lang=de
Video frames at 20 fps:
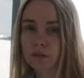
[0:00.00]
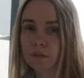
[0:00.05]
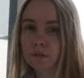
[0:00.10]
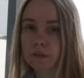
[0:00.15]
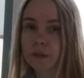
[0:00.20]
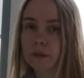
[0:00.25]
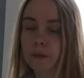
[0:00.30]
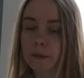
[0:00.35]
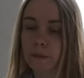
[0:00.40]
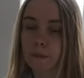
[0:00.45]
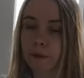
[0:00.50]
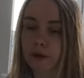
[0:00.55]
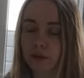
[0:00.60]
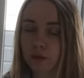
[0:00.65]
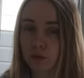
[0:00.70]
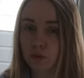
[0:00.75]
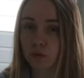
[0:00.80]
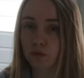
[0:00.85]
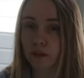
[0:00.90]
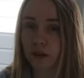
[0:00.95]
mit dem Bett
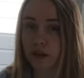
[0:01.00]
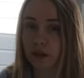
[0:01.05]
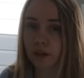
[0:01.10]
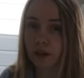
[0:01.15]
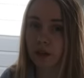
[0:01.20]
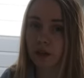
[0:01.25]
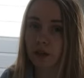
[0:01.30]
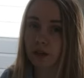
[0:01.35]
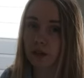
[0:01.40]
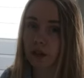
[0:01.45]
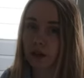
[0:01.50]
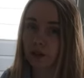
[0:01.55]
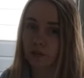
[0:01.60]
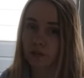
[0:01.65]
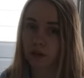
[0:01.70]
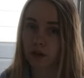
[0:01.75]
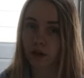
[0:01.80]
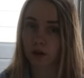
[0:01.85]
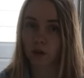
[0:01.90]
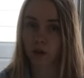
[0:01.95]
zu variieren.
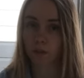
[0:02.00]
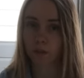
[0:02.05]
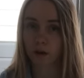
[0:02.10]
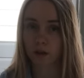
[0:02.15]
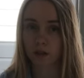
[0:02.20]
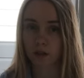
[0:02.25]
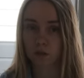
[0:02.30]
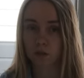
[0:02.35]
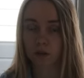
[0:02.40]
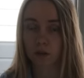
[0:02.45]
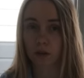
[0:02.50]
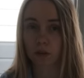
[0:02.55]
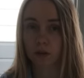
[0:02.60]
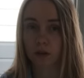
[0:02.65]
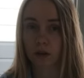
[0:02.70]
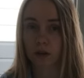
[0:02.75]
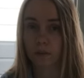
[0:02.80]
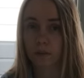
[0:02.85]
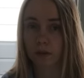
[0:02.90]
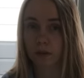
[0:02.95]
Entweder ein normales Bett oder
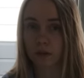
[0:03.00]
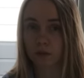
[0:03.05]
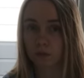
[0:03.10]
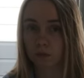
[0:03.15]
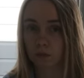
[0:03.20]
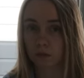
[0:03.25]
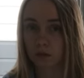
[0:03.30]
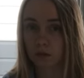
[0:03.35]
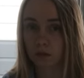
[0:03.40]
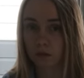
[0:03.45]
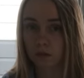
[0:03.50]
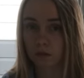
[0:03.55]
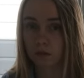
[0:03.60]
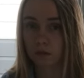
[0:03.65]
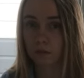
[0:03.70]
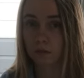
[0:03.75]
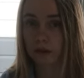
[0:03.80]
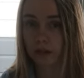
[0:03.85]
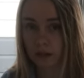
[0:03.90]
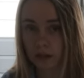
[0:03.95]
ein Bett mit
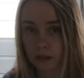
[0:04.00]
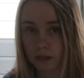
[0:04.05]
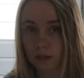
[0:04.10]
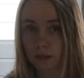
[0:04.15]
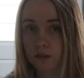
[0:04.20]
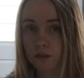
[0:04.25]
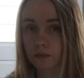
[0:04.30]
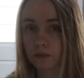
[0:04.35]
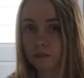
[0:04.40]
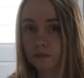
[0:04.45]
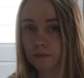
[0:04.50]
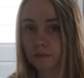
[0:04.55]
Bettkasten.